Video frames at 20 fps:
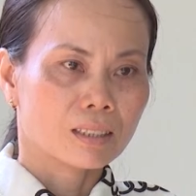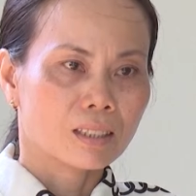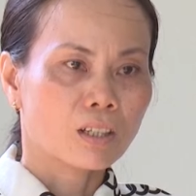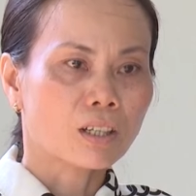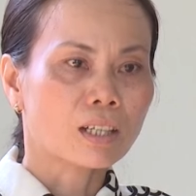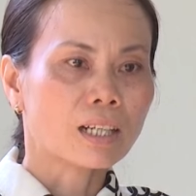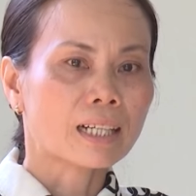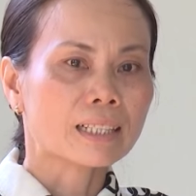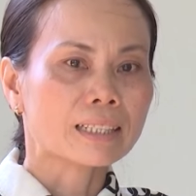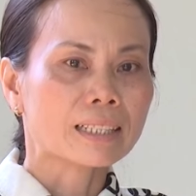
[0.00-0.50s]

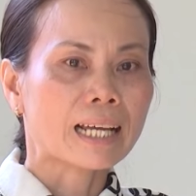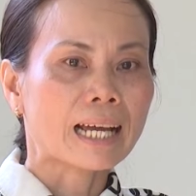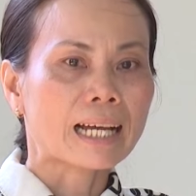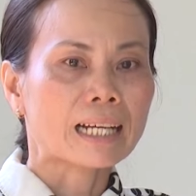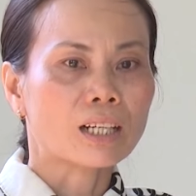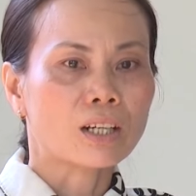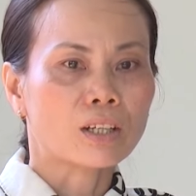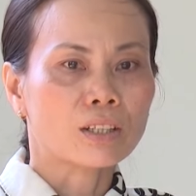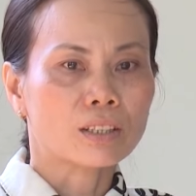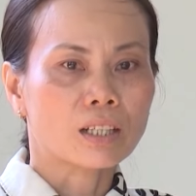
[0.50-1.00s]
có căn
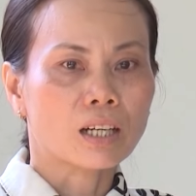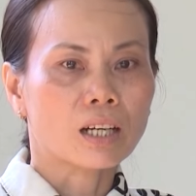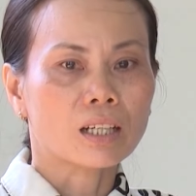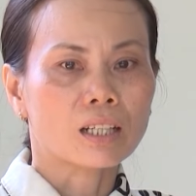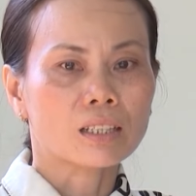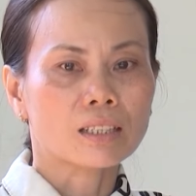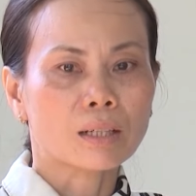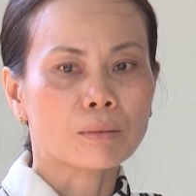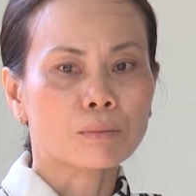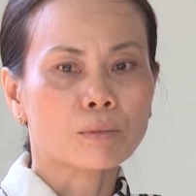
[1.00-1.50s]
nhà rồi
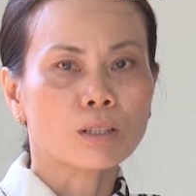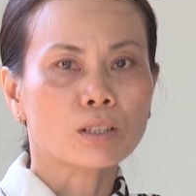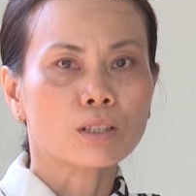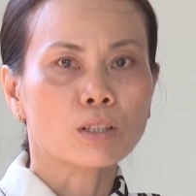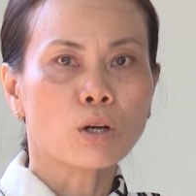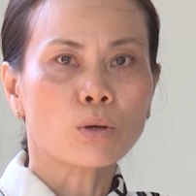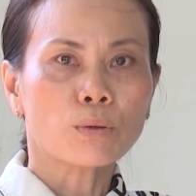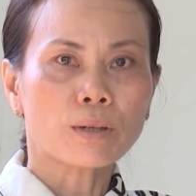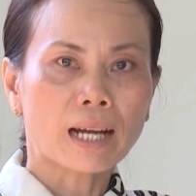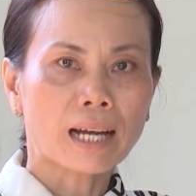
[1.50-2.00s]
rồi chồng
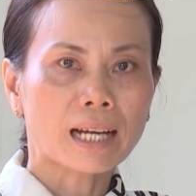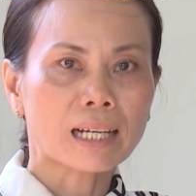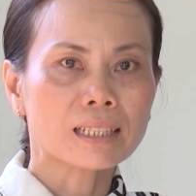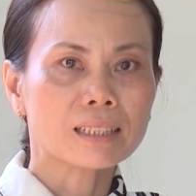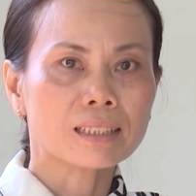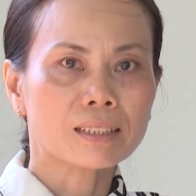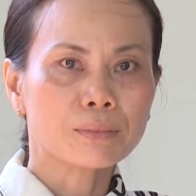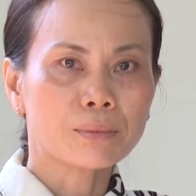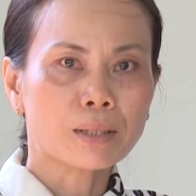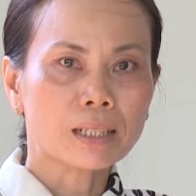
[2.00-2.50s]
cũng cố
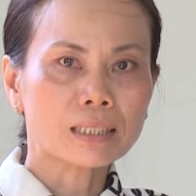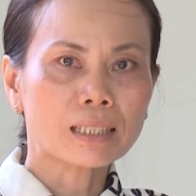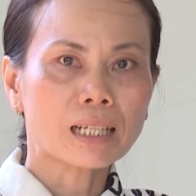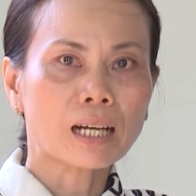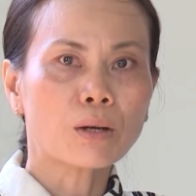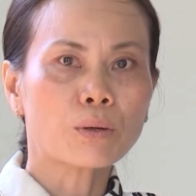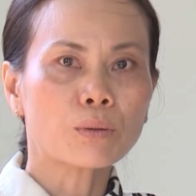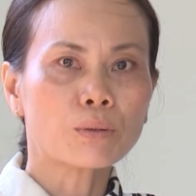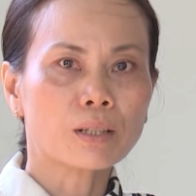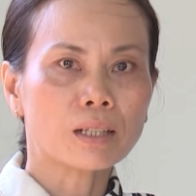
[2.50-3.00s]
gắng phấn
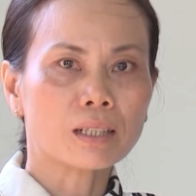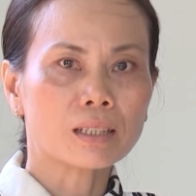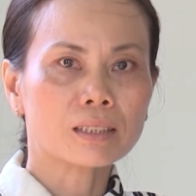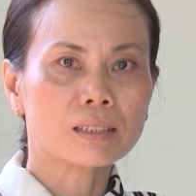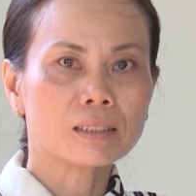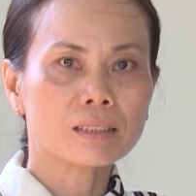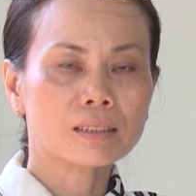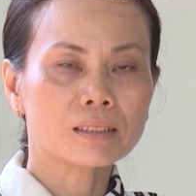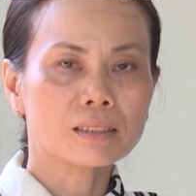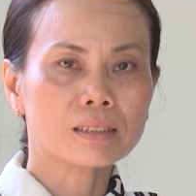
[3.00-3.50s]
đấu
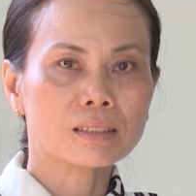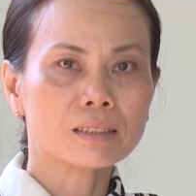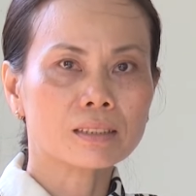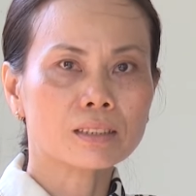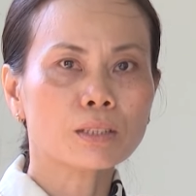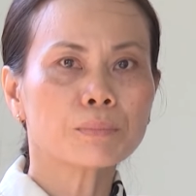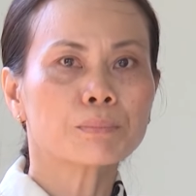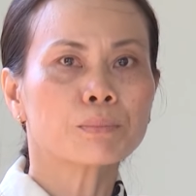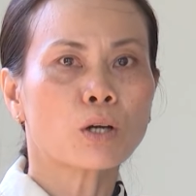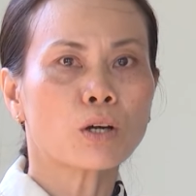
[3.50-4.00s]

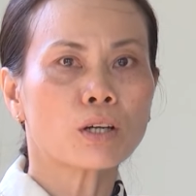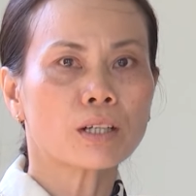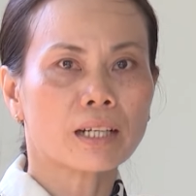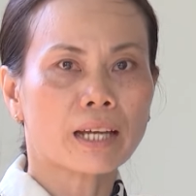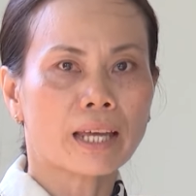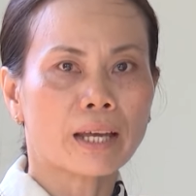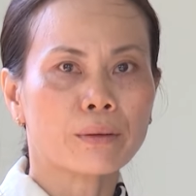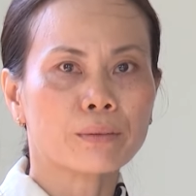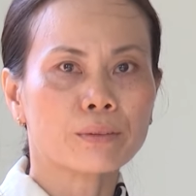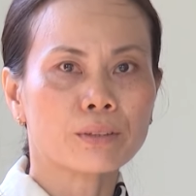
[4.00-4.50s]
ừ, giúp thoát
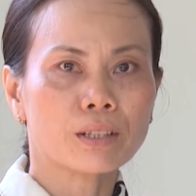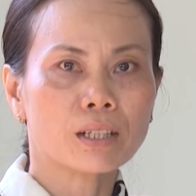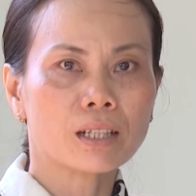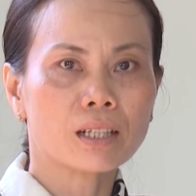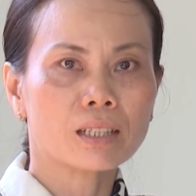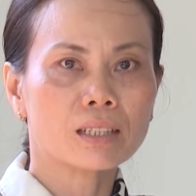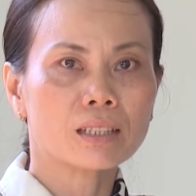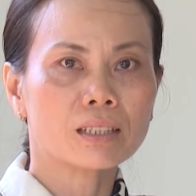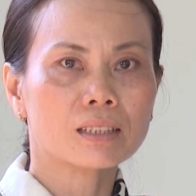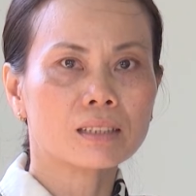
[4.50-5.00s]
nghèo
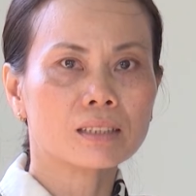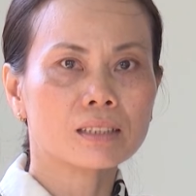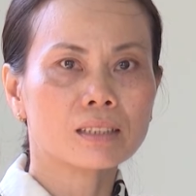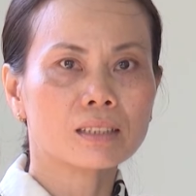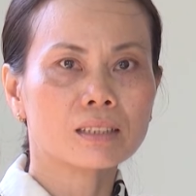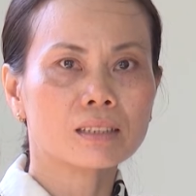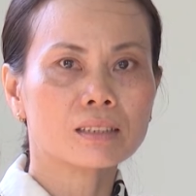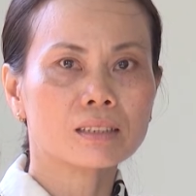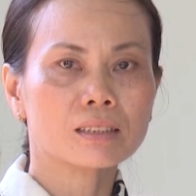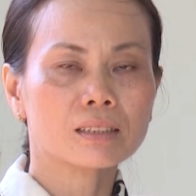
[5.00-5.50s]
cho,
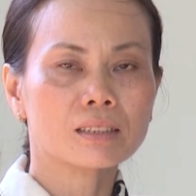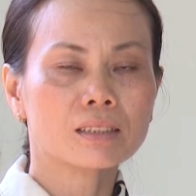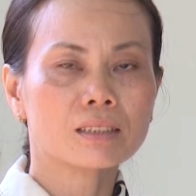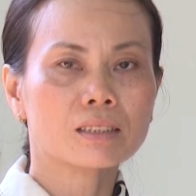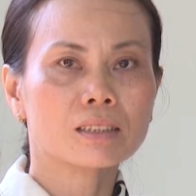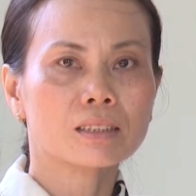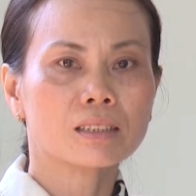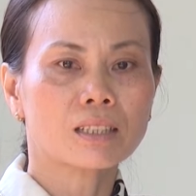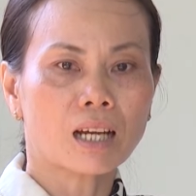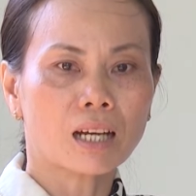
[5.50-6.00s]

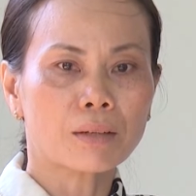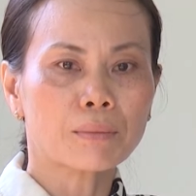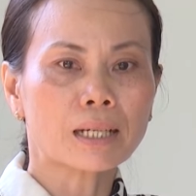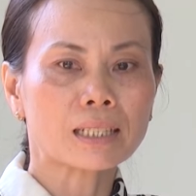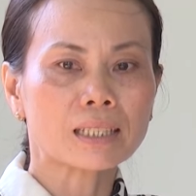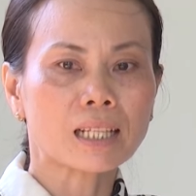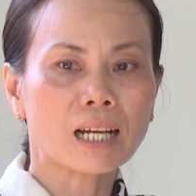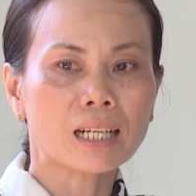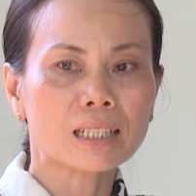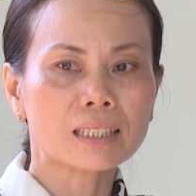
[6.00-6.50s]
cho đỡ
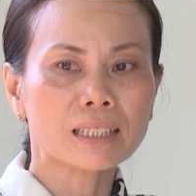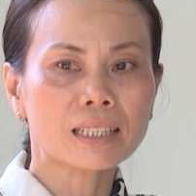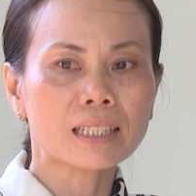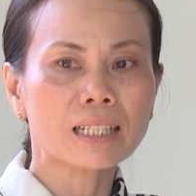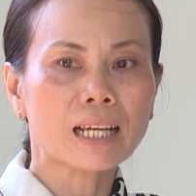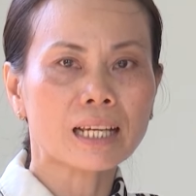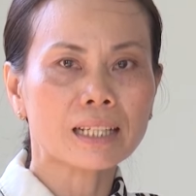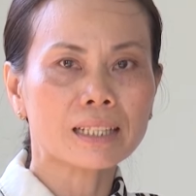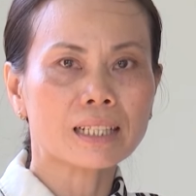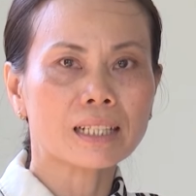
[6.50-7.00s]
bản thân
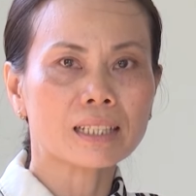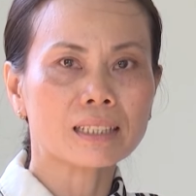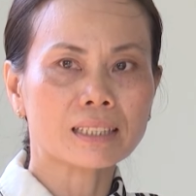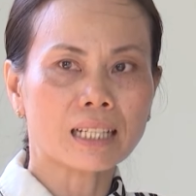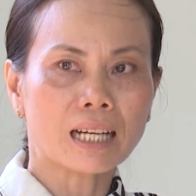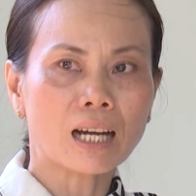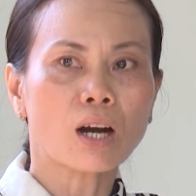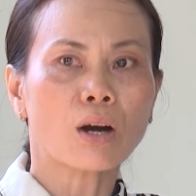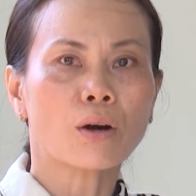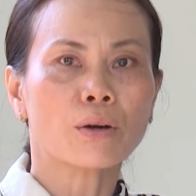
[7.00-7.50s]
với lại à,
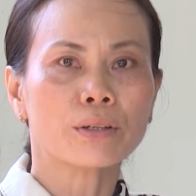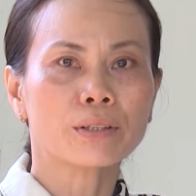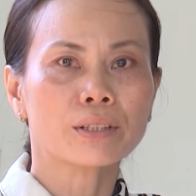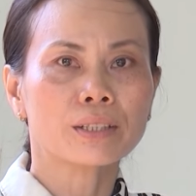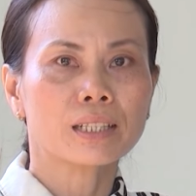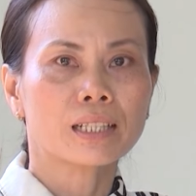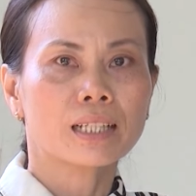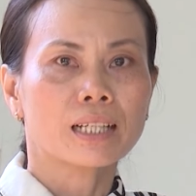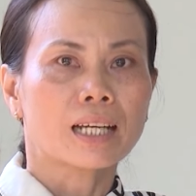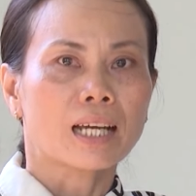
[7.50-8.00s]
xã
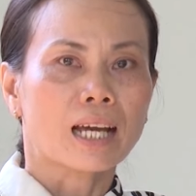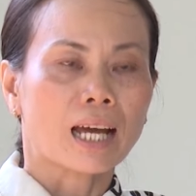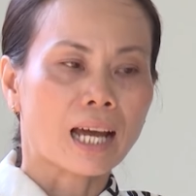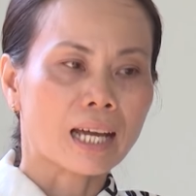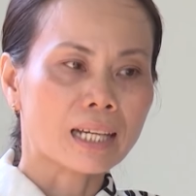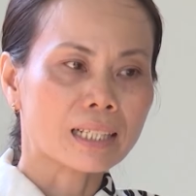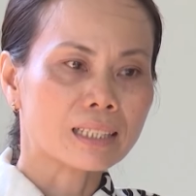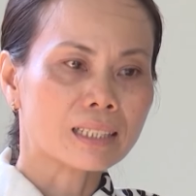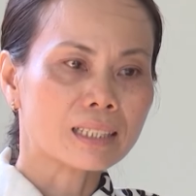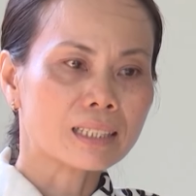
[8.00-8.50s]
hội
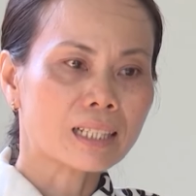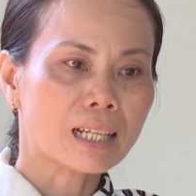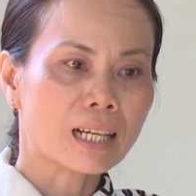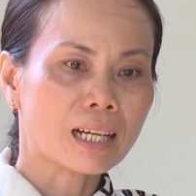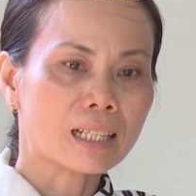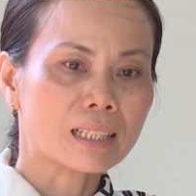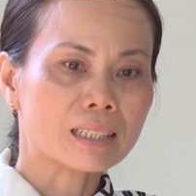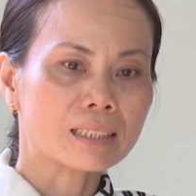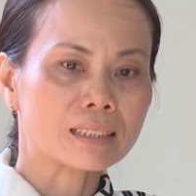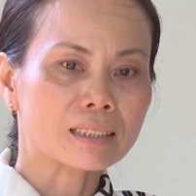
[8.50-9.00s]
hai nữa
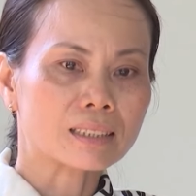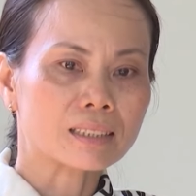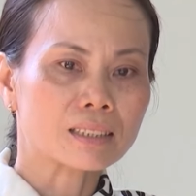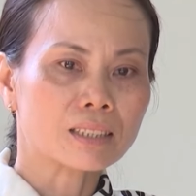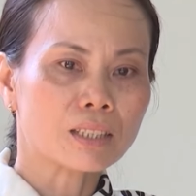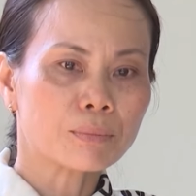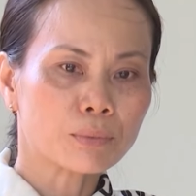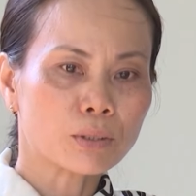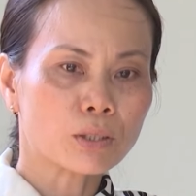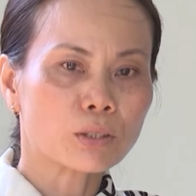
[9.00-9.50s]
là
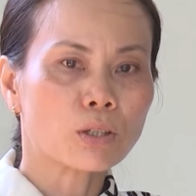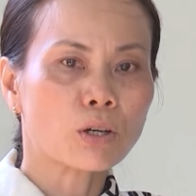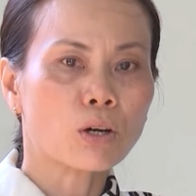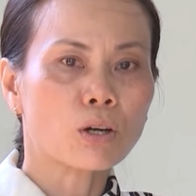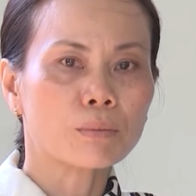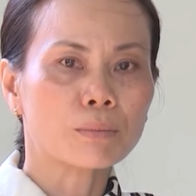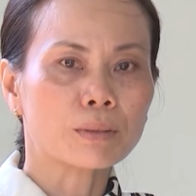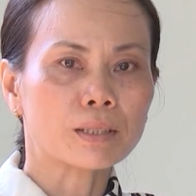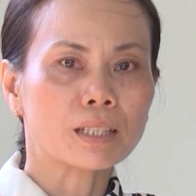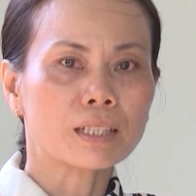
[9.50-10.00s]
giúp cho
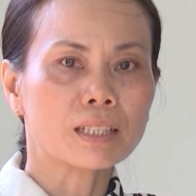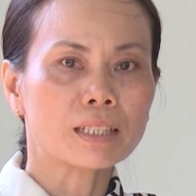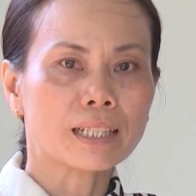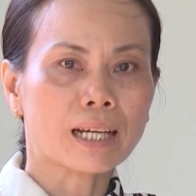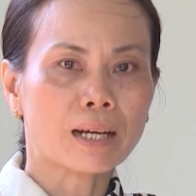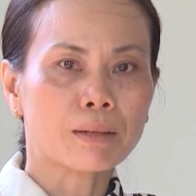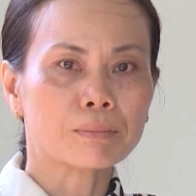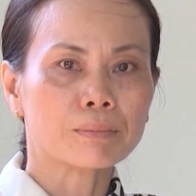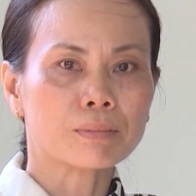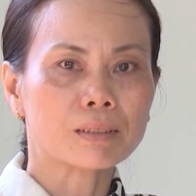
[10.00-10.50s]
con mình nó đi
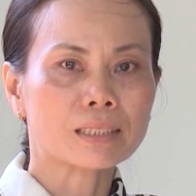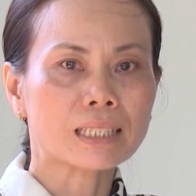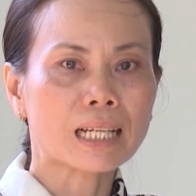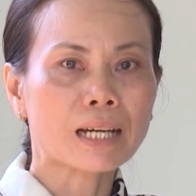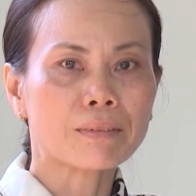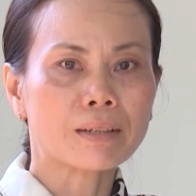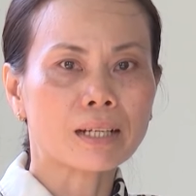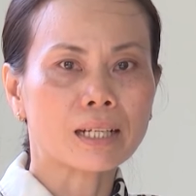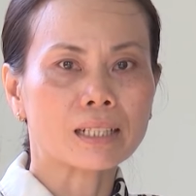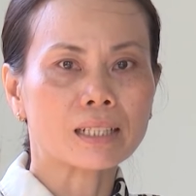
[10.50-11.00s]
học lần
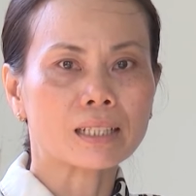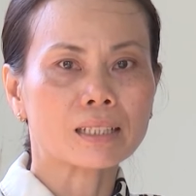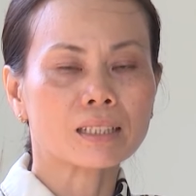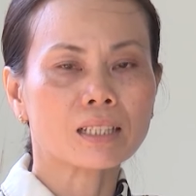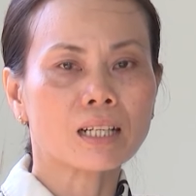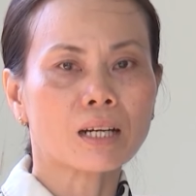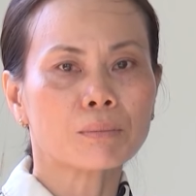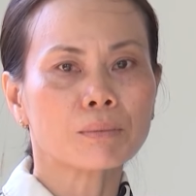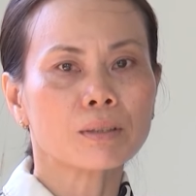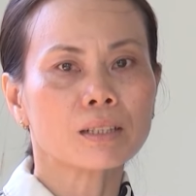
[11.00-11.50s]
sau này
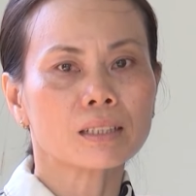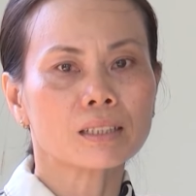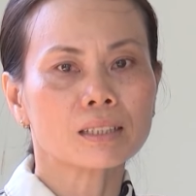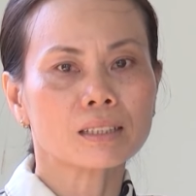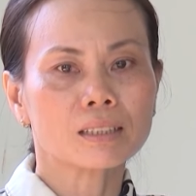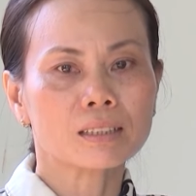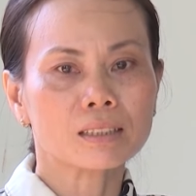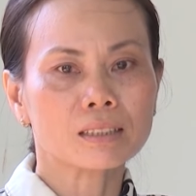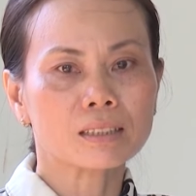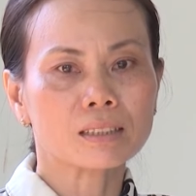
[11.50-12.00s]
nó không có
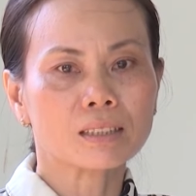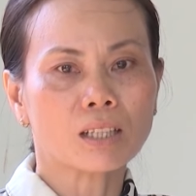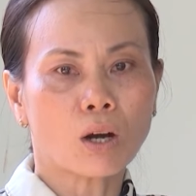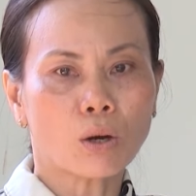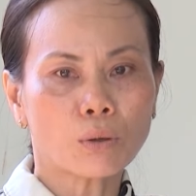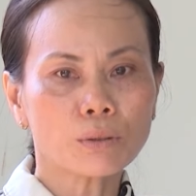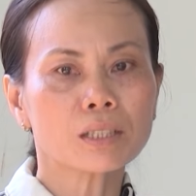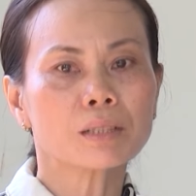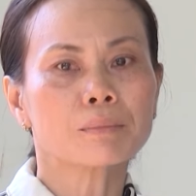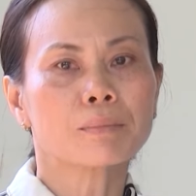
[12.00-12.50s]
ừ,
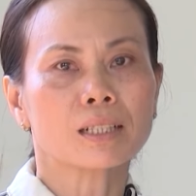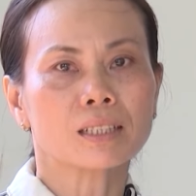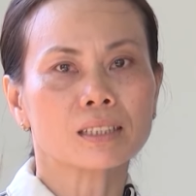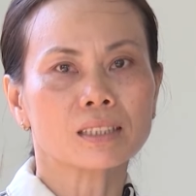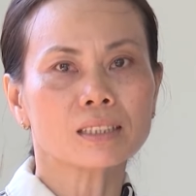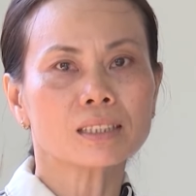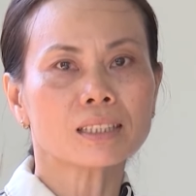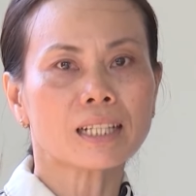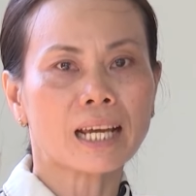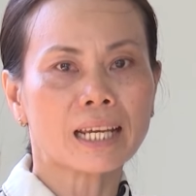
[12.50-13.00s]
khổ như mình
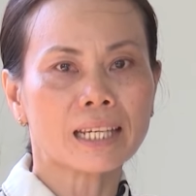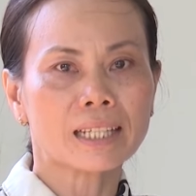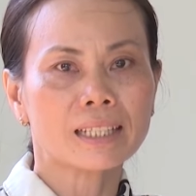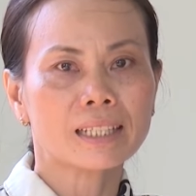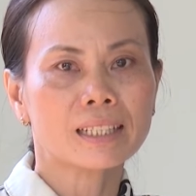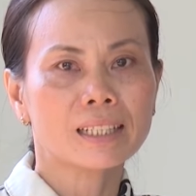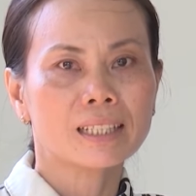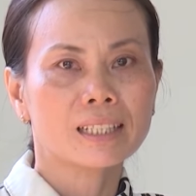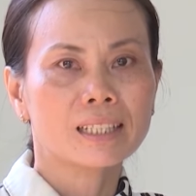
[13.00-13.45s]
trước đây